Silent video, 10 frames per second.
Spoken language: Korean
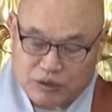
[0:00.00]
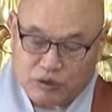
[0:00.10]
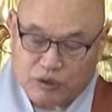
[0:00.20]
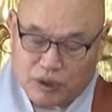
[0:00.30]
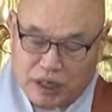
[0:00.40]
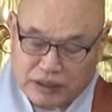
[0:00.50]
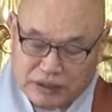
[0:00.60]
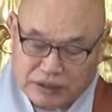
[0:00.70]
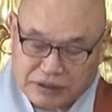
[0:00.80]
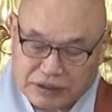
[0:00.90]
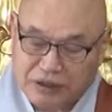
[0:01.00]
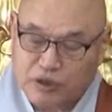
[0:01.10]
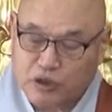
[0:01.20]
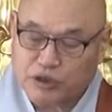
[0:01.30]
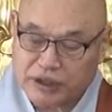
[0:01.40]
않고 항상
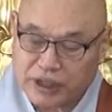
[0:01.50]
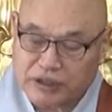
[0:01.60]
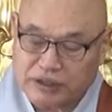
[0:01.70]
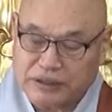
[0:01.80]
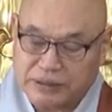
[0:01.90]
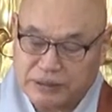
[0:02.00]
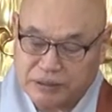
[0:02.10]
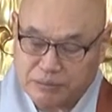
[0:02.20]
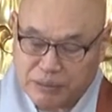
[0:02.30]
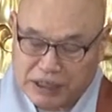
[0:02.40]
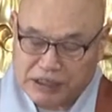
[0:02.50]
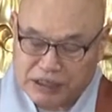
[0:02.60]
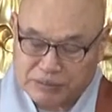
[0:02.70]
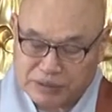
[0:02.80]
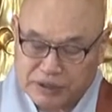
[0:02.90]
적용되는
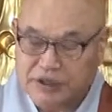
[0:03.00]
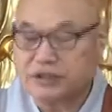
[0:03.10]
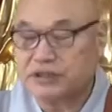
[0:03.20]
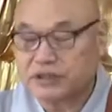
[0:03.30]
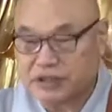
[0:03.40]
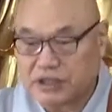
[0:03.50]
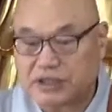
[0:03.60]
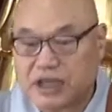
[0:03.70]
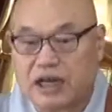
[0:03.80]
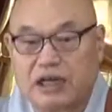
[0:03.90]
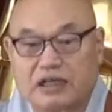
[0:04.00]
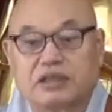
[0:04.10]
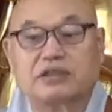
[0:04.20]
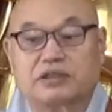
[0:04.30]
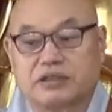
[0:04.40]
말씀은 그것은 진리다
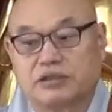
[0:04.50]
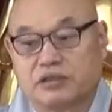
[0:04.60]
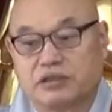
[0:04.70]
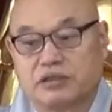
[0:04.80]
그랬어요.